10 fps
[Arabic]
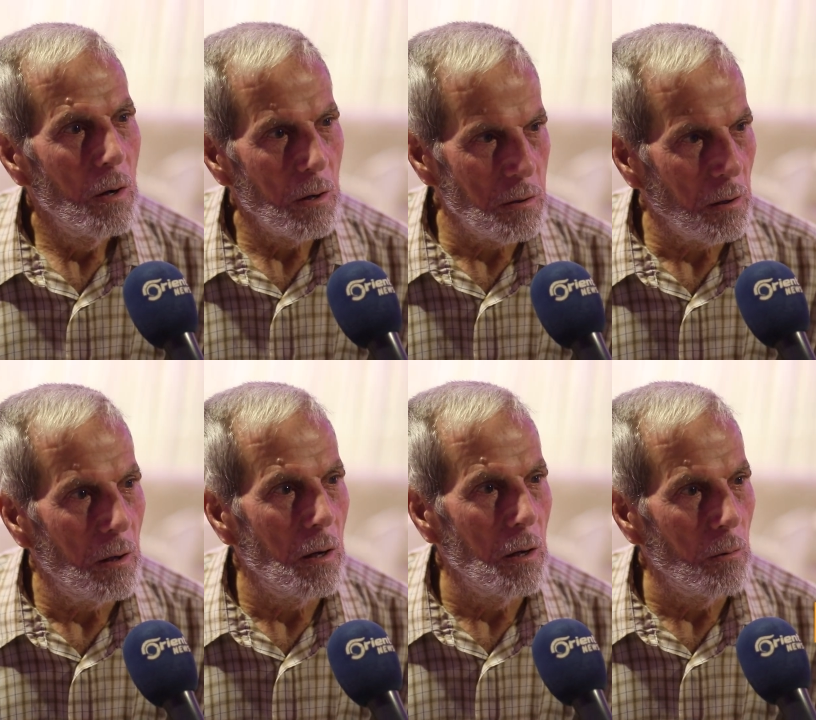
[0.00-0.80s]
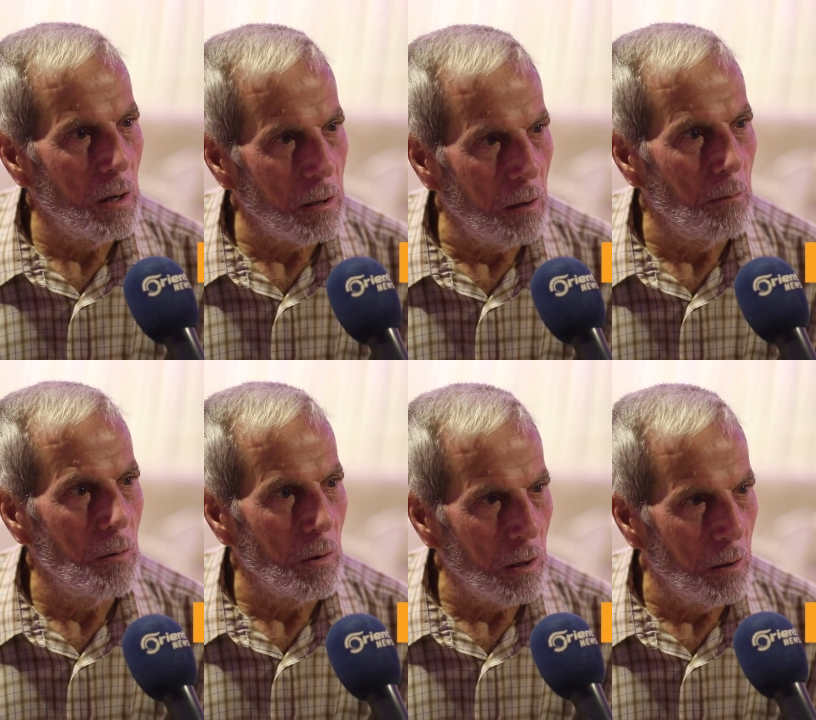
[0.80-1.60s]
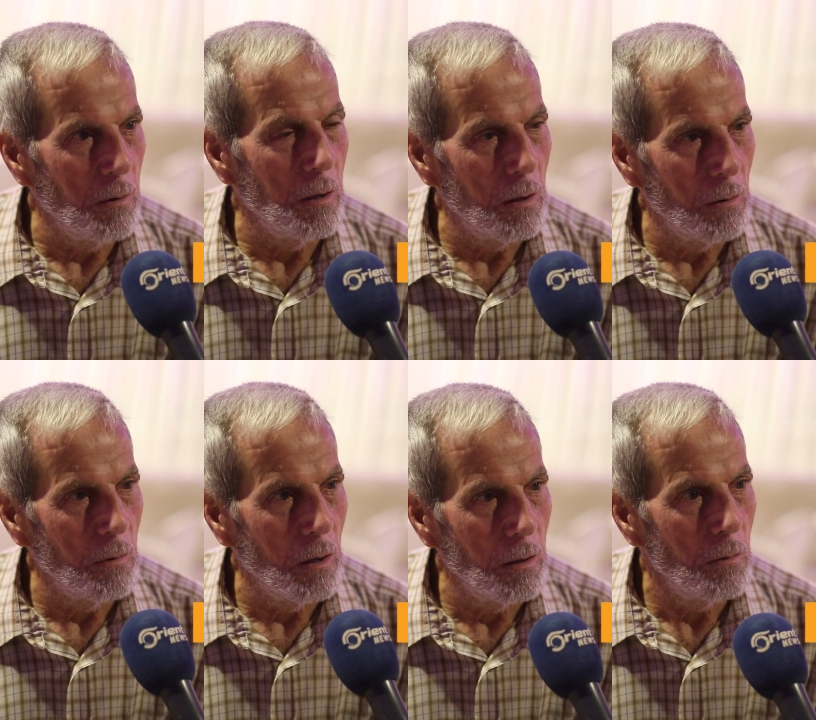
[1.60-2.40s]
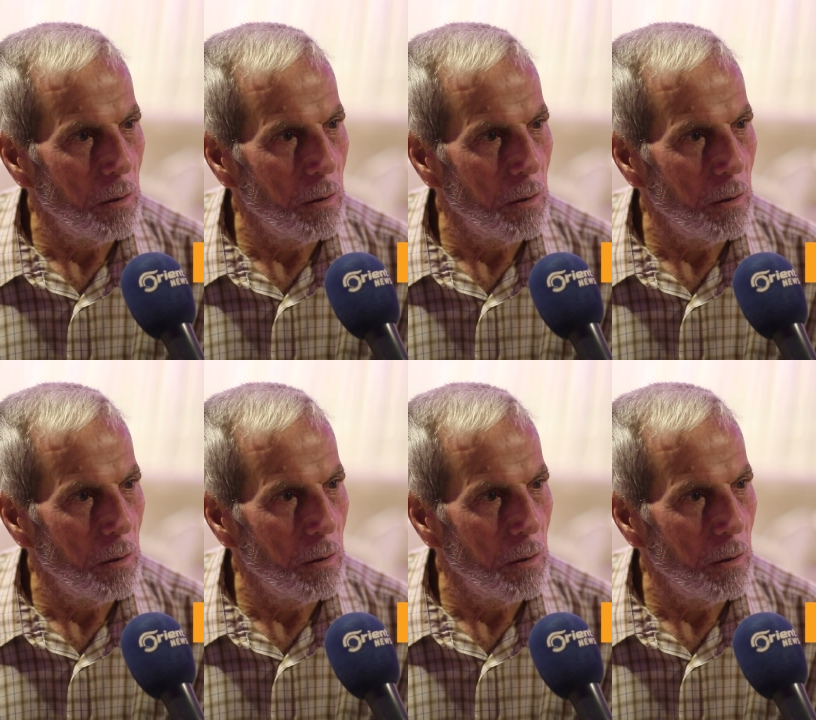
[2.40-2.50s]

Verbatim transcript: واصدقائي واولاد عمي وقرايبنا وهاي